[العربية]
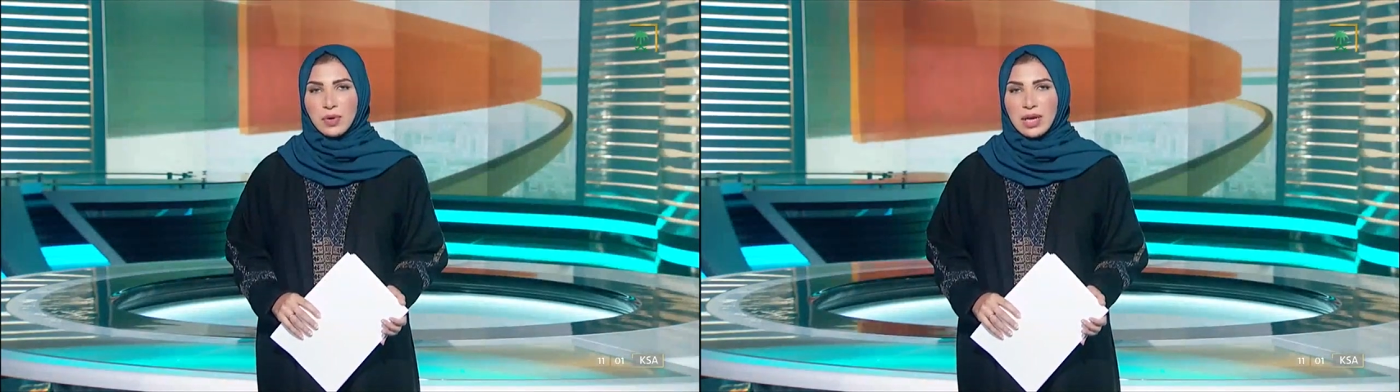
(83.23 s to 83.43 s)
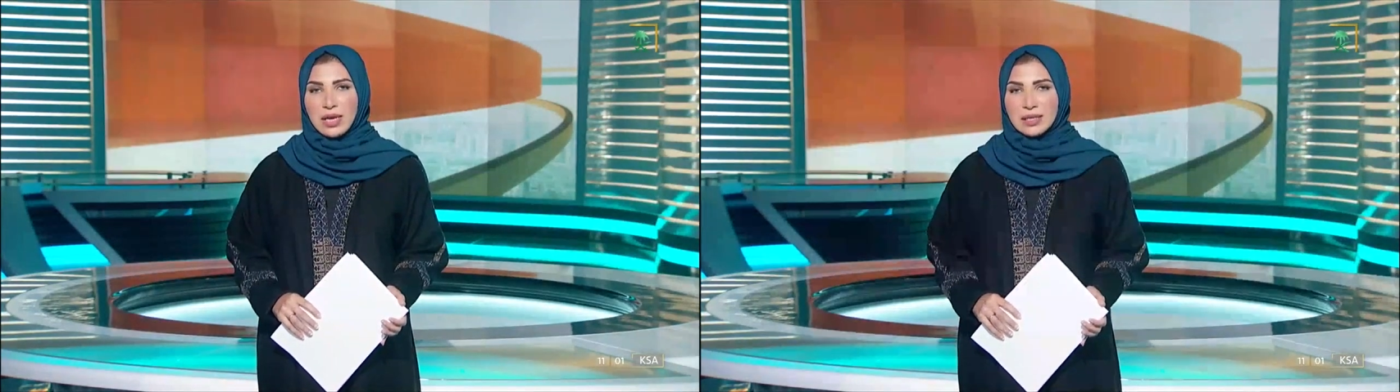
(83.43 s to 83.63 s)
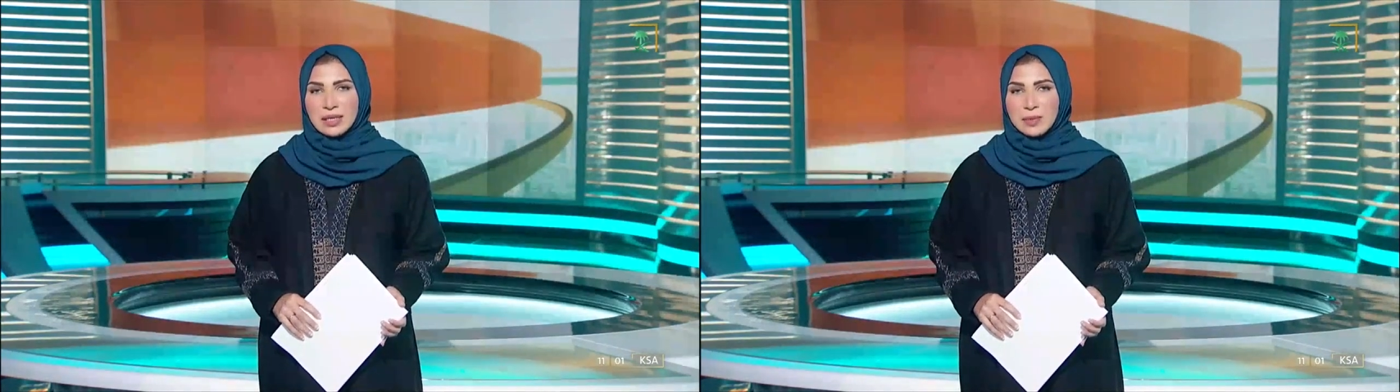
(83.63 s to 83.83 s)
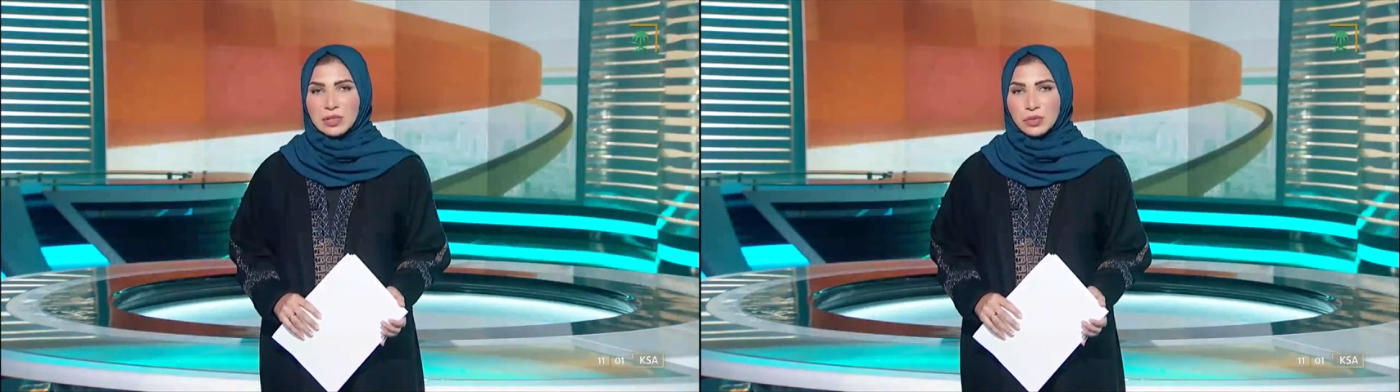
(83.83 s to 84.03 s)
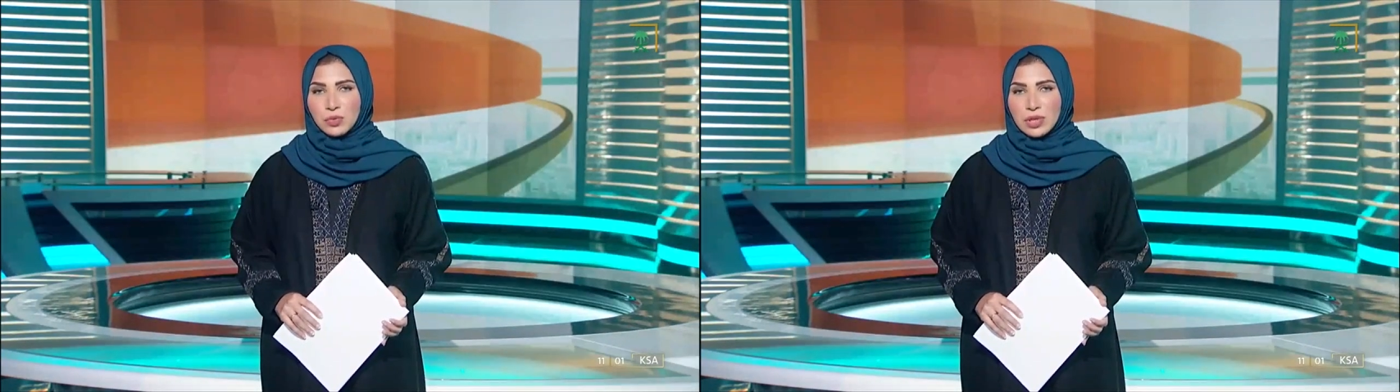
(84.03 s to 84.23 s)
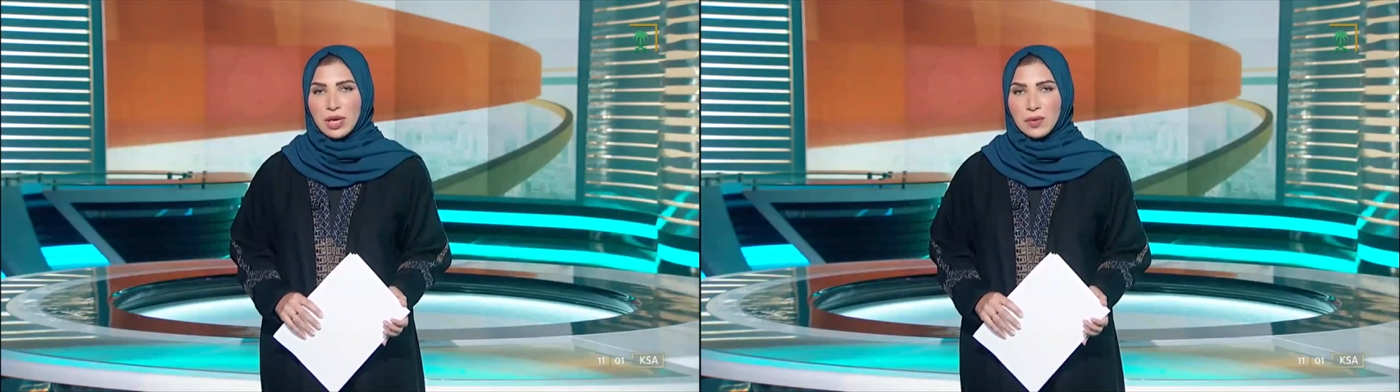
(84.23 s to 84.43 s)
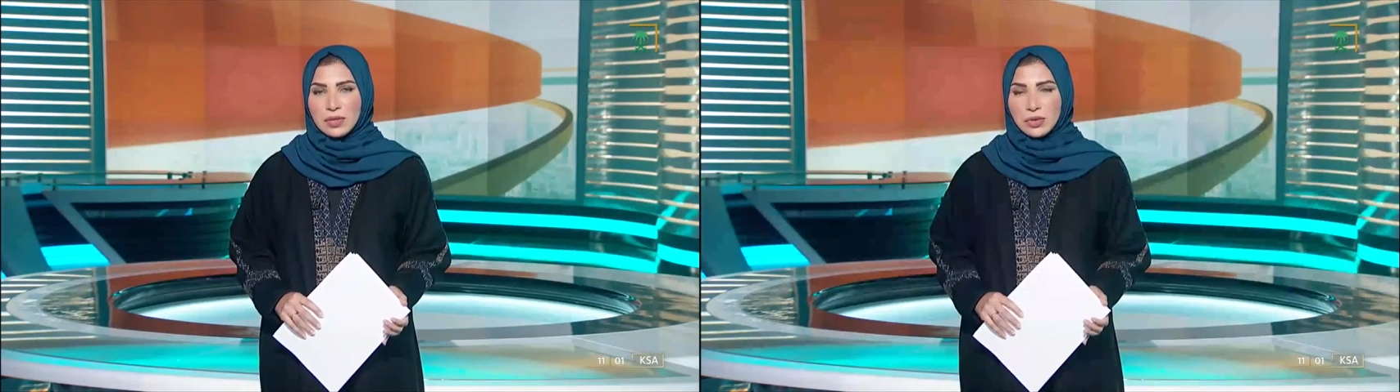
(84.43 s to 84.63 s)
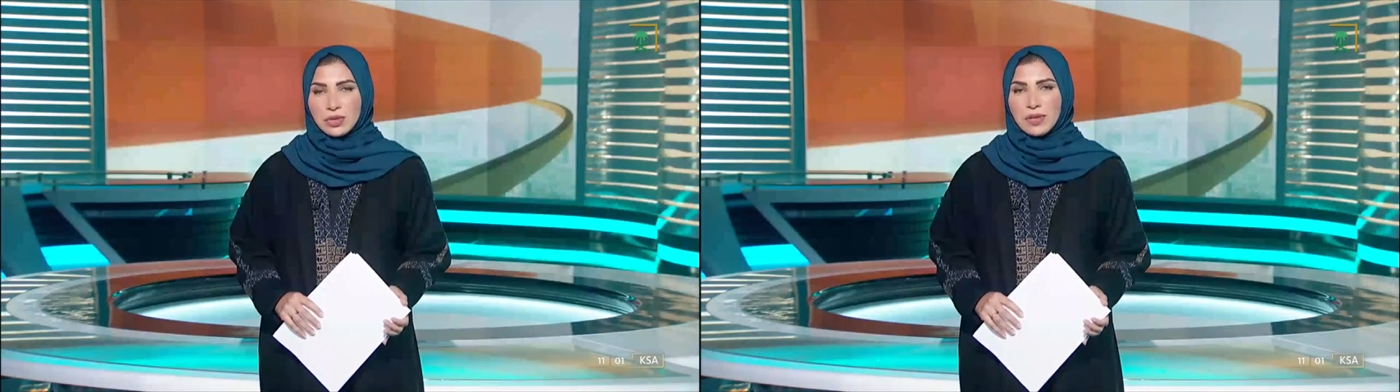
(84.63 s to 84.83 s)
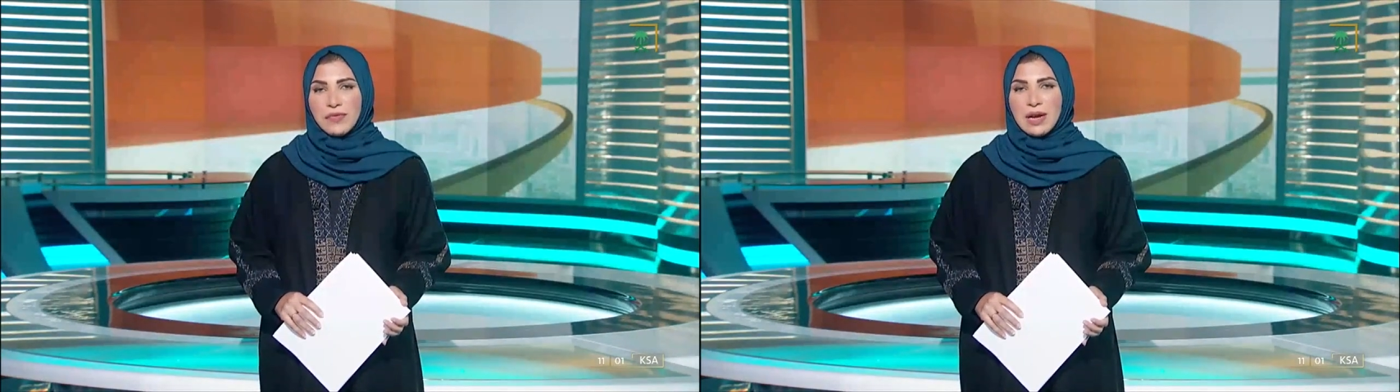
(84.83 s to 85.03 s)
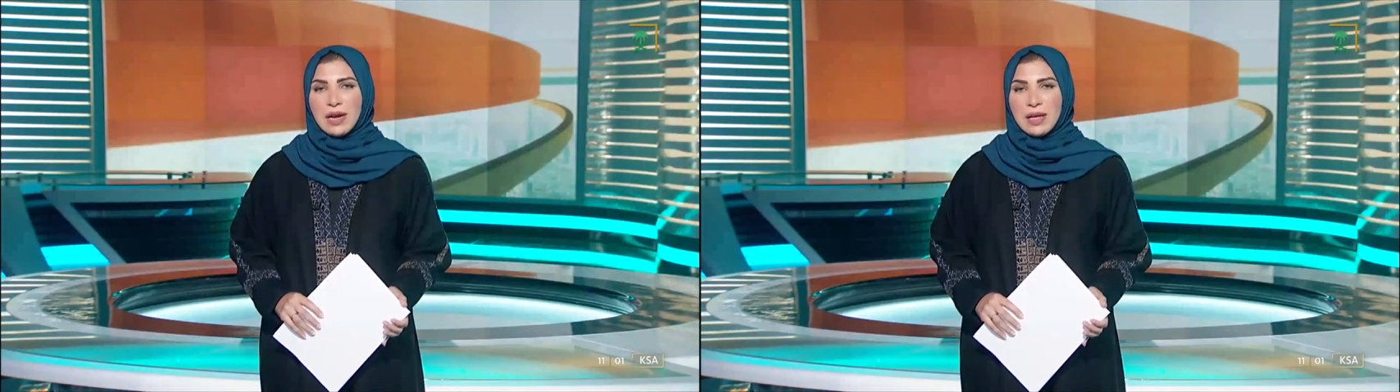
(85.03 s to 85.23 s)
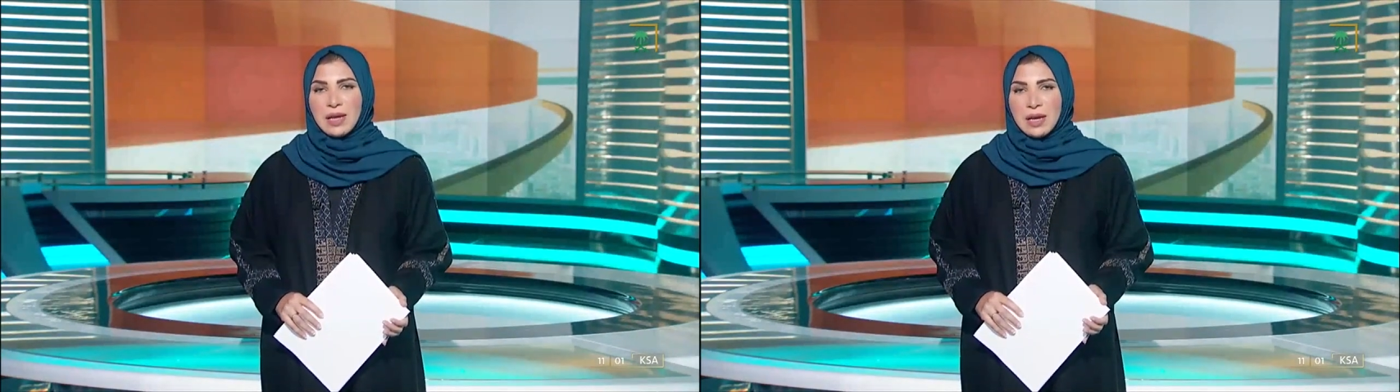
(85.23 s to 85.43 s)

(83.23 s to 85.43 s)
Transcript: رئيس مجلس الوزراء وزير الدفاع